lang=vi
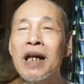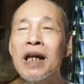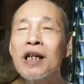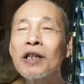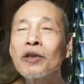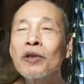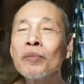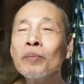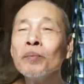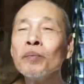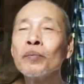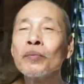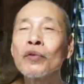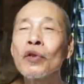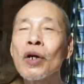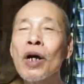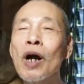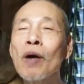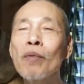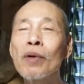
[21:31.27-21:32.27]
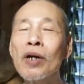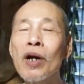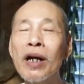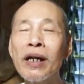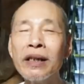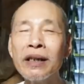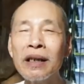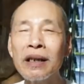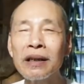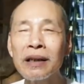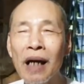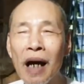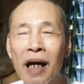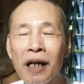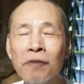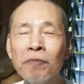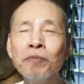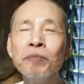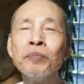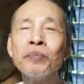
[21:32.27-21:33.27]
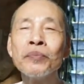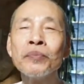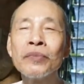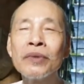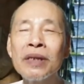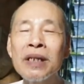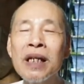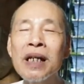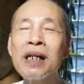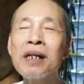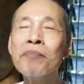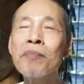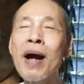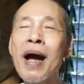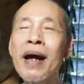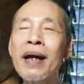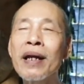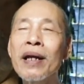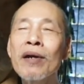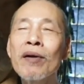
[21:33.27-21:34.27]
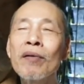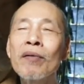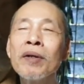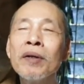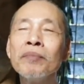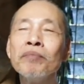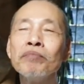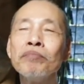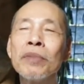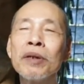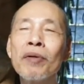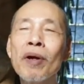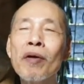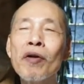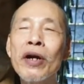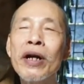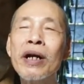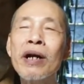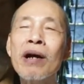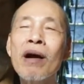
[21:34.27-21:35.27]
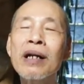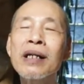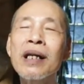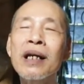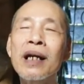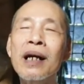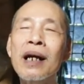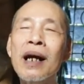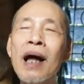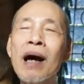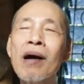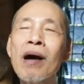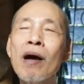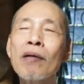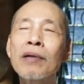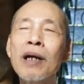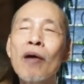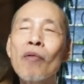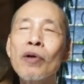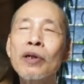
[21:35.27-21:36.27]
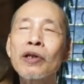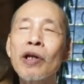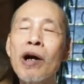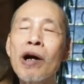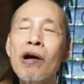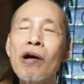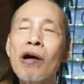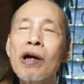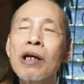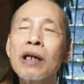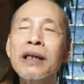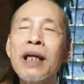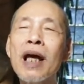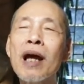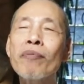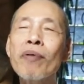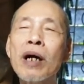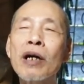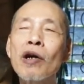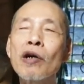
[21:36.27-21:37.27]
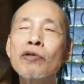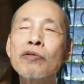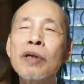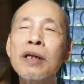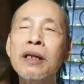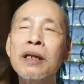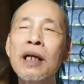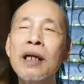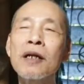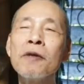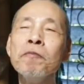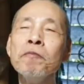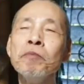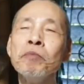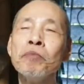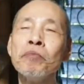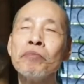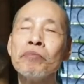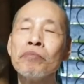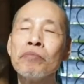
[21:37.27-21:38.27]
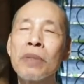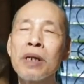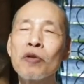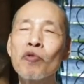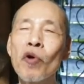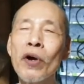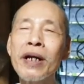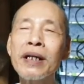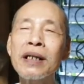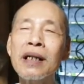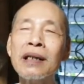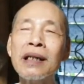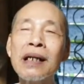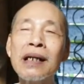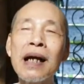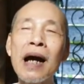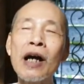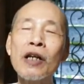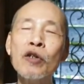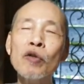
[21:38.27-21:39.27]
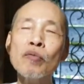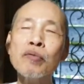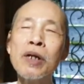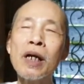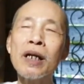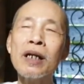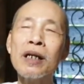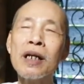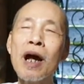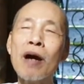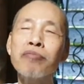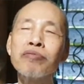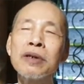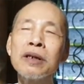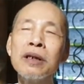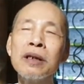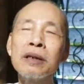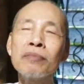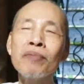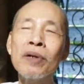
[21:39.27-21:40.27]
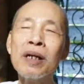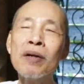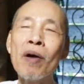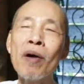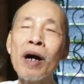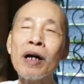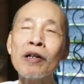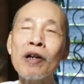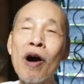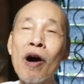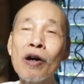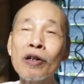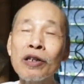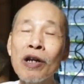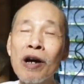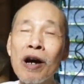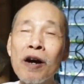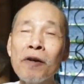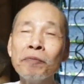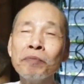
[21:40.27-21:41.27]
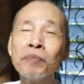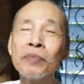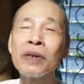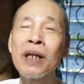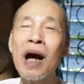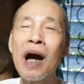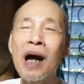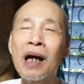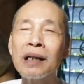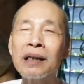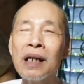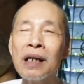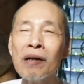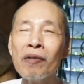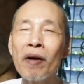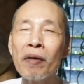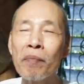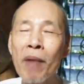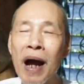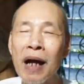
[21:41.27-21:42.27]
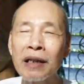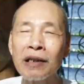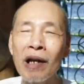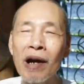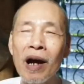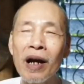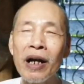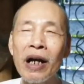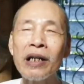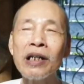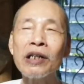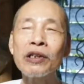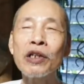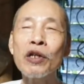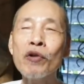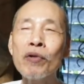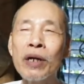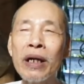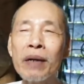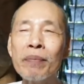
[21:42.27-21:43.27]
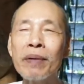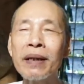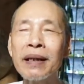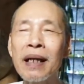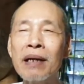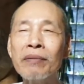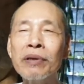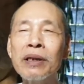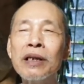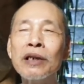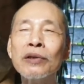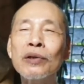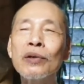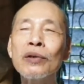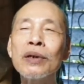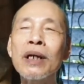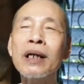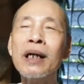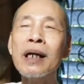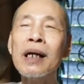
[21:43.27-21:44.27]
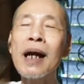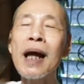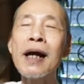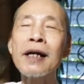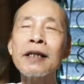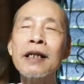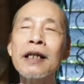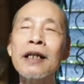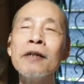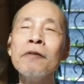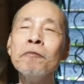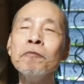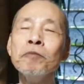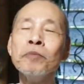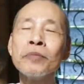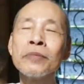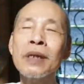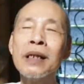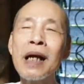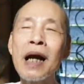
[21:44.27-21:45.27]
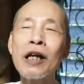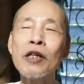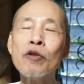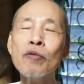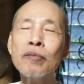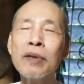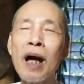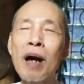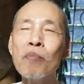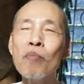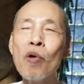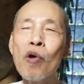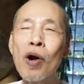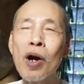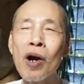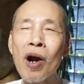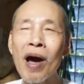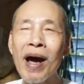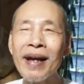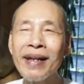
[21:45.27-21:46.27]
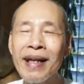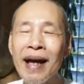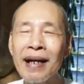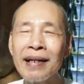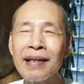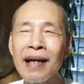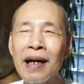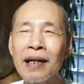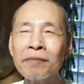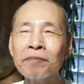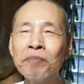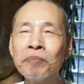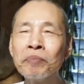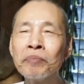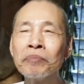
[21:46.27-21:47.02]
nên tôi không có nói từ tên nhưng mà đều mình phát nguyện con về cực lạc hoạt động hoàn toàn không theo phật độ chúng sinh thì mình nguyện cho tất cả chúng sanh đồng được vấn hoạt độ cho ân đức hoặc ban cho để về tiêu nghiệp để tăng phước tôi về cực lạc thì tất cả chúng ta muôn loài dạng vật